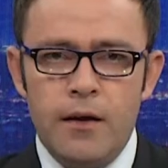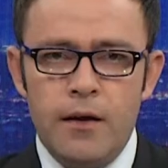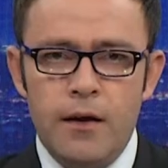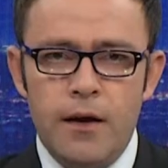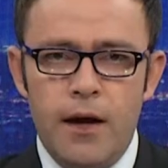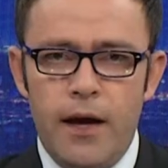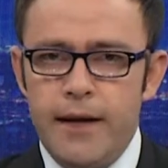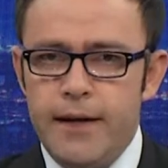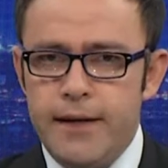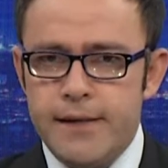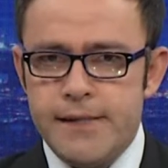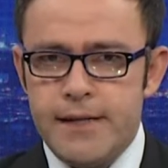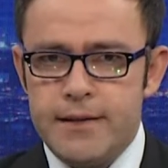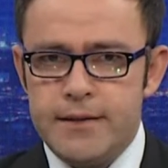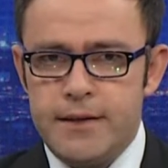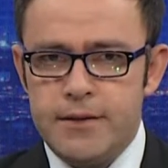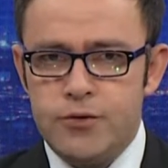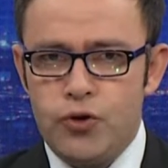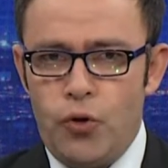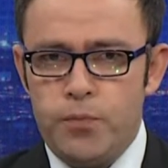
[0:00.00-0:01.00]

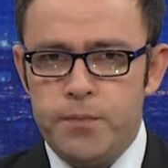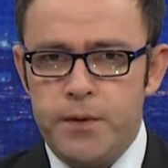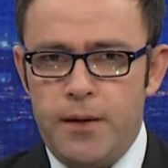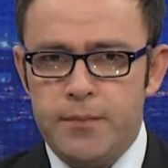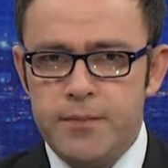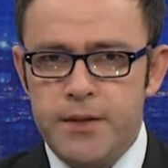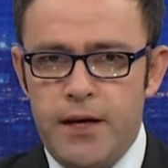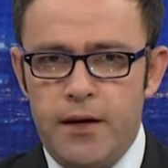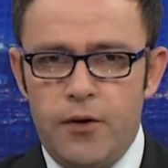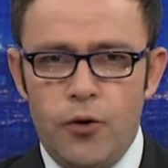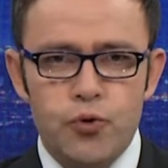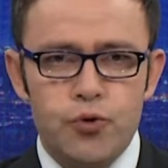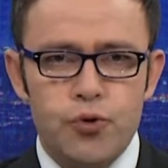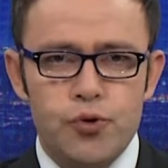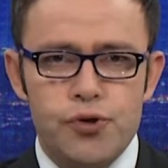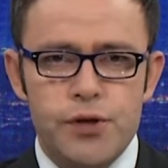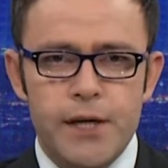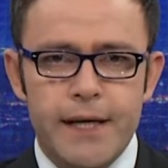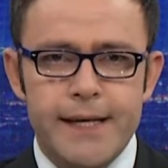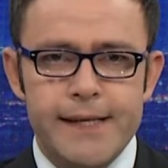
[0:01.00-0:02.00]
Elazığ'da toplamda
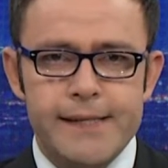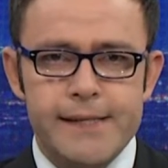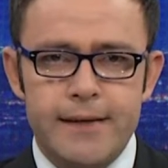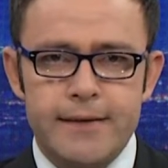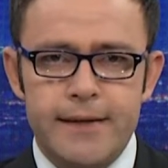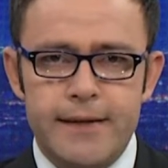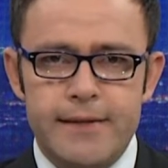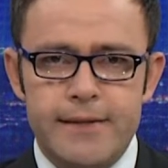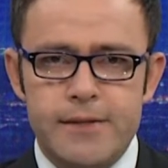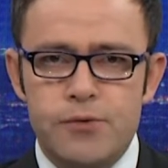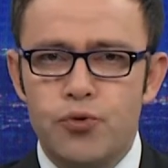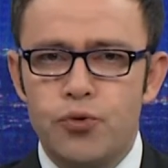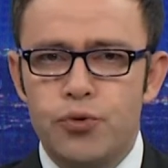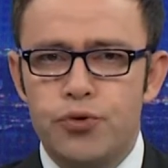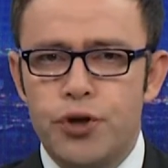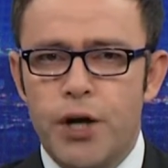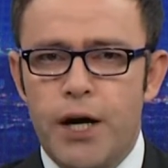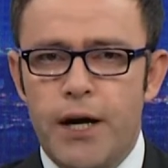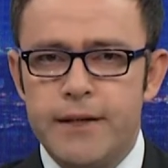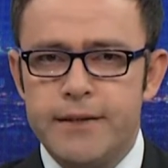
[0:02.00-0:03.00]
38 adet suç
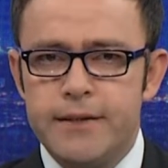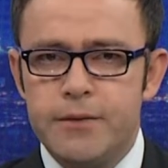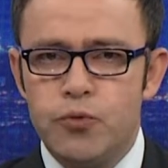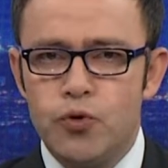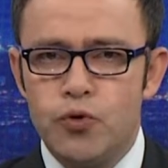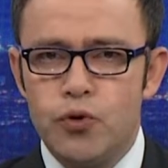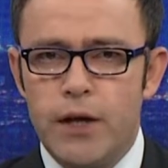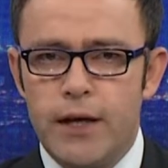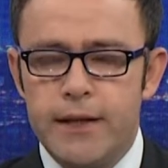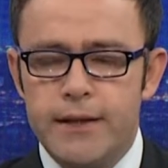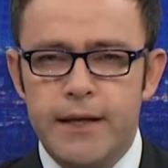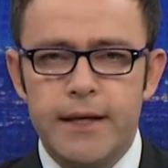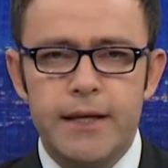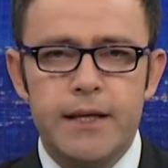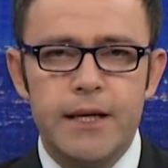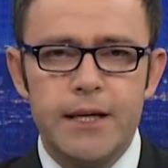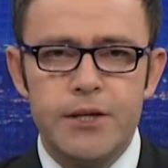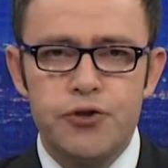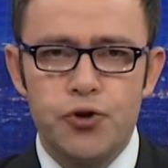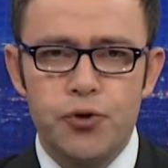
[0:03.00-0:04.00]
kaydı bulunan
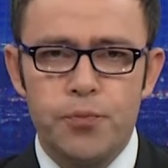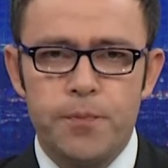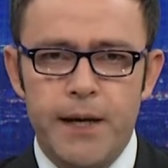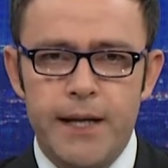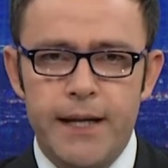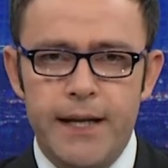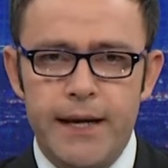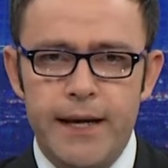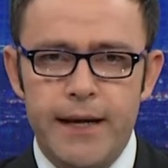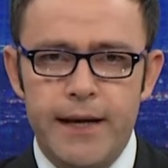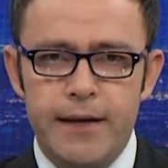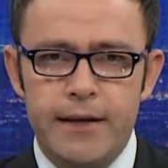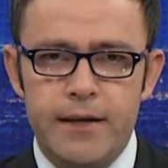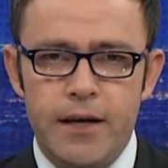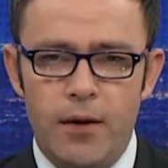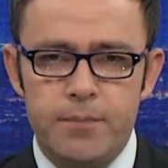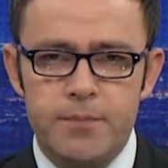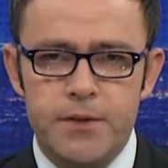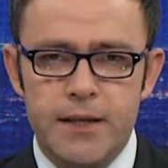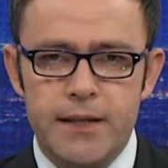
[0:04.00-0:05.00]
iki şüpheli
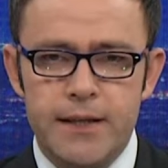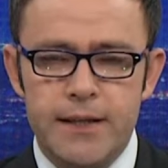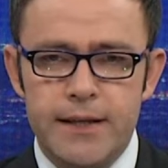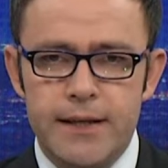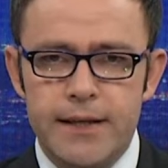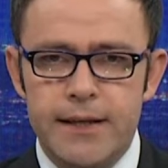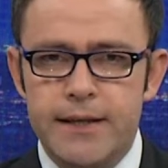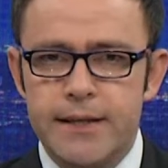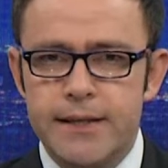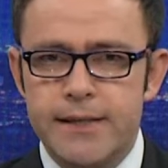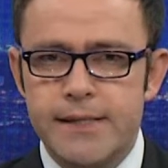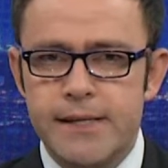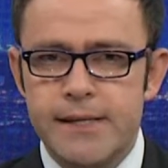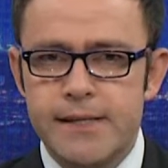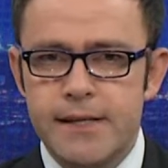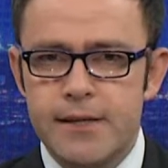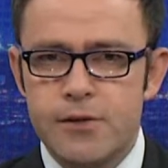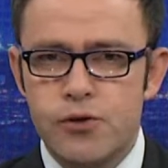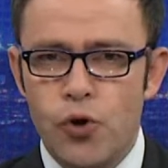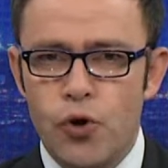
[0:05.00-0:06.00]
yaptıkları
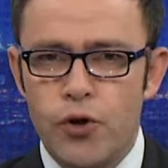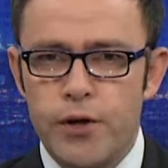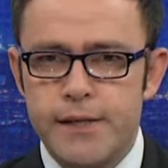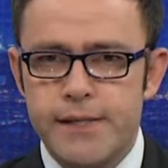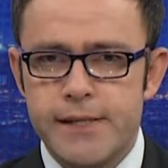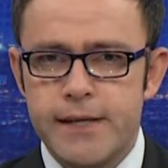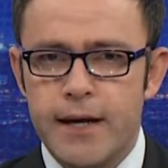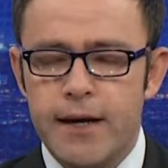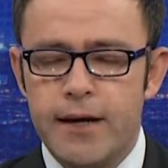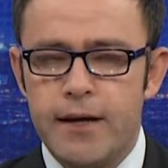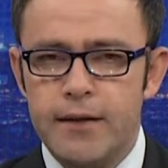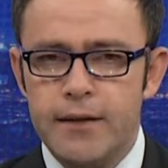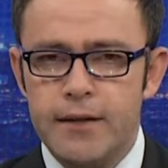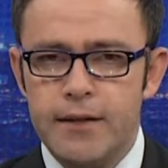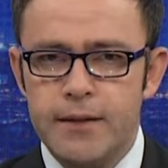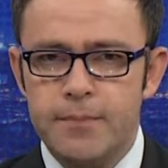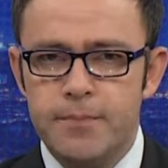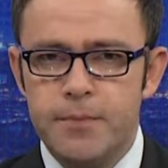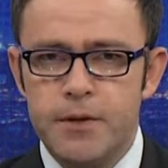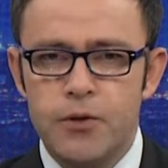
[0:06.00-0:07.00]
hırsızlık sonrası
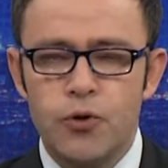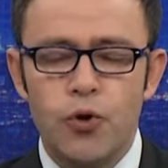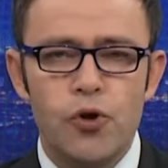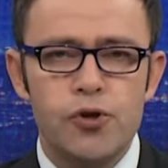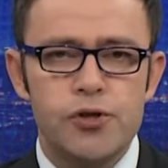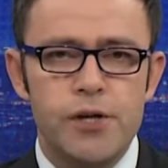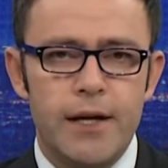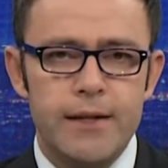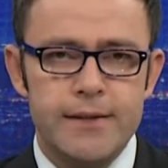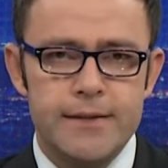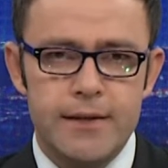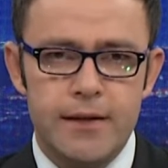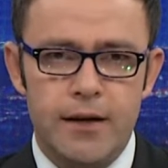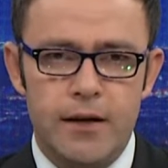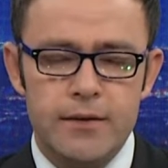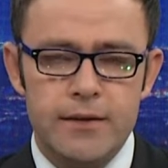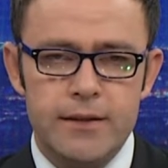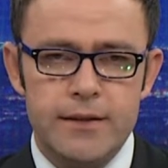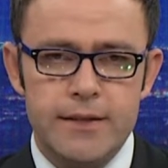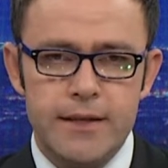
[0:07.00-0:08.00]
yakalanıp gözaltına
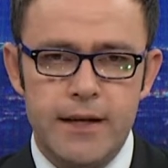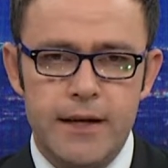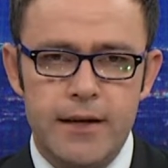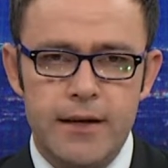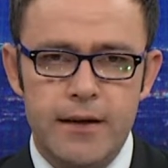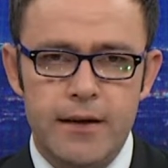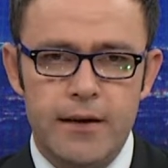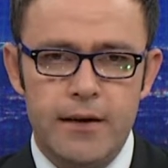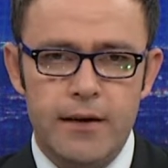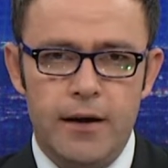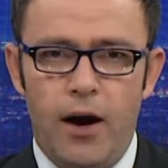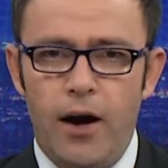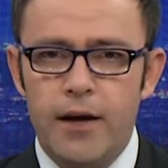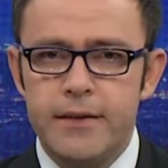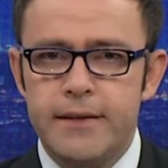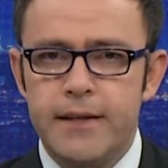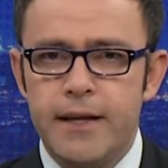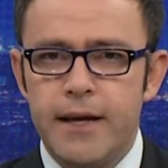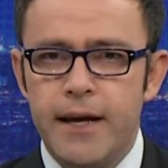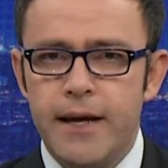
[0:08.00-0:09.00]
alındı.
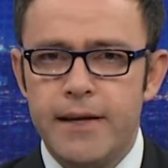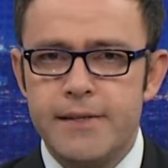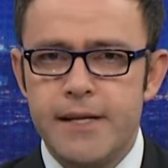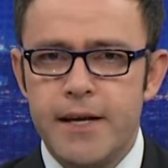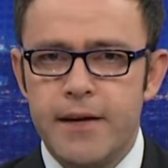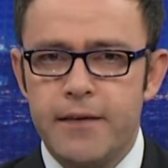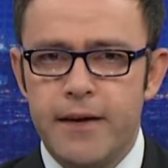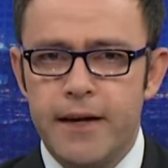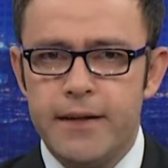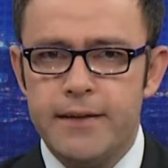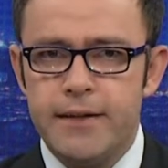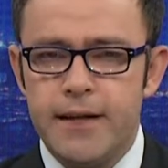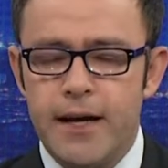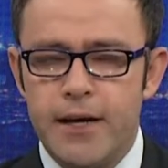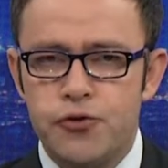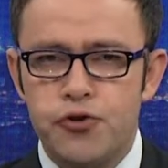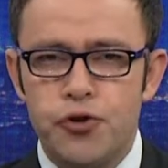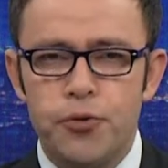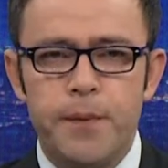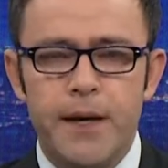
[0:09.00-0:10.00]
Adliyeye sevk edilen
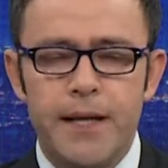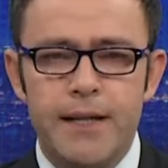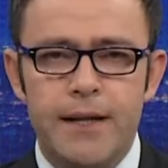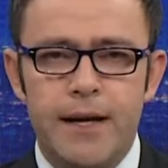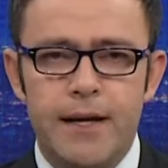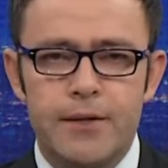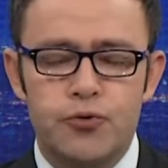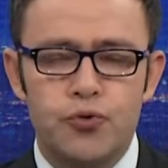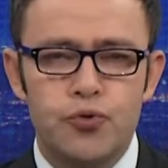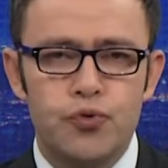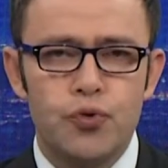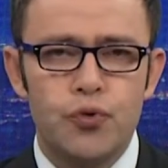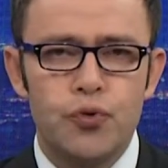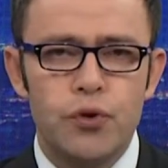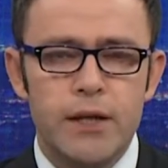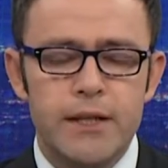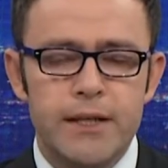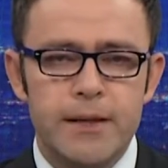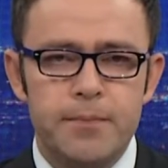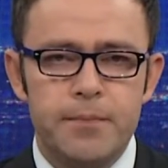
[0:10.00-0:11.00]
şüpheliler
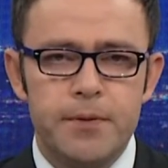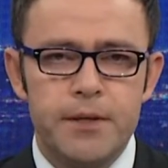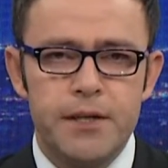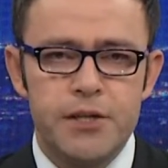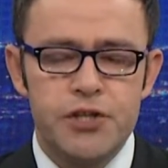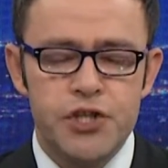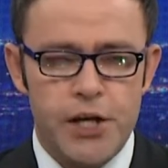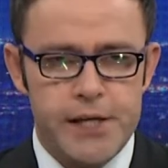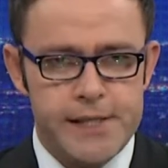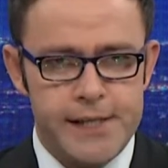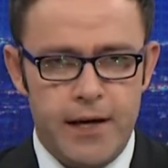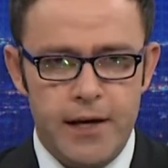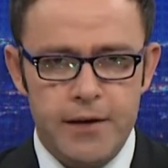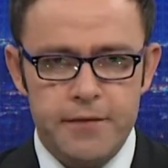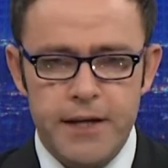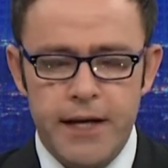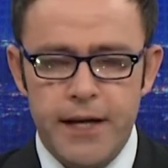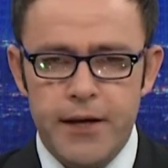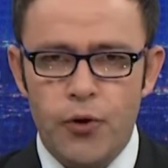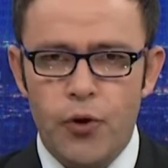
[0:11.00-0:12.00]
tutuklanıp
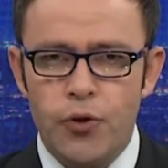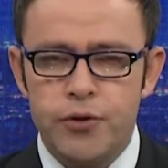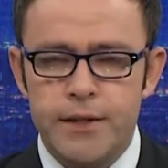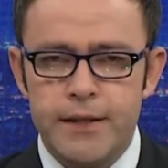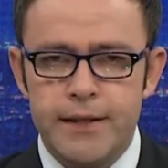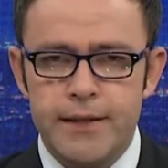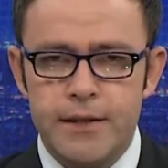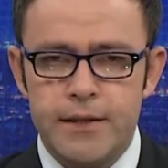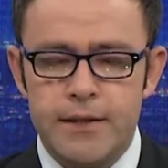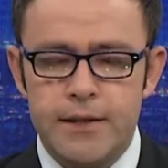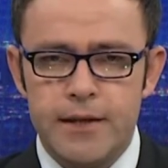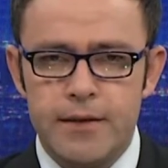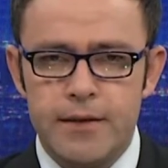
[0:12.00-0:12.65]
cezaevine gönderildi.